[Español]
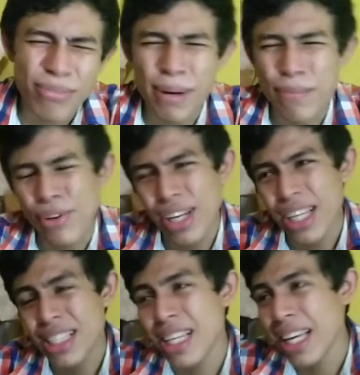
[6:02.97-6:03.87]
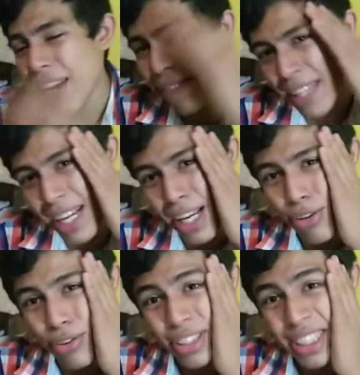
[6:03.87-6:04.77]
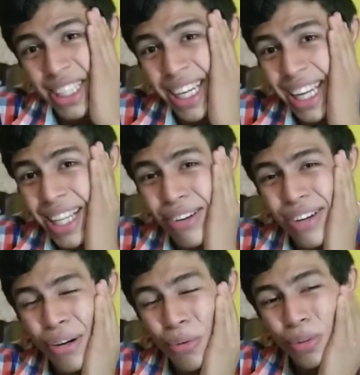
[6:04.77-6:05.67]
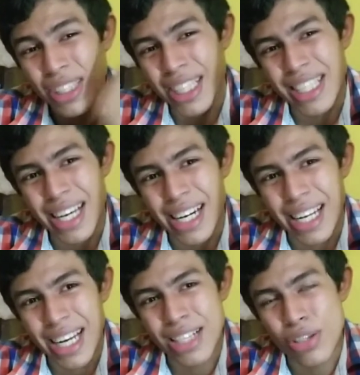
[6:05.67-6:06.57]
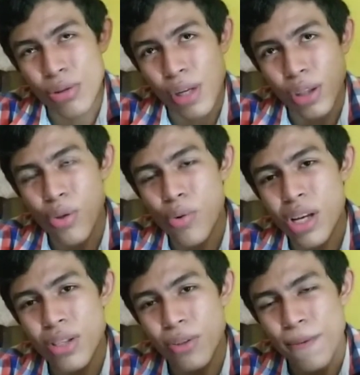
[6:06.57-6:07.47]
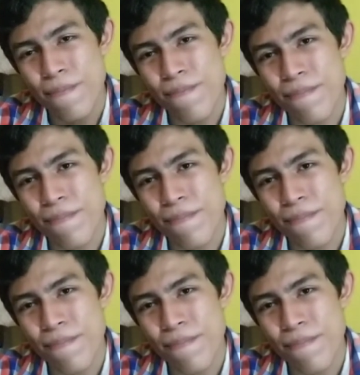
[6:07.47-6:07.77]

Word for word: más violencia y al final no se genera una justicia real sobre todo esto, ¿no?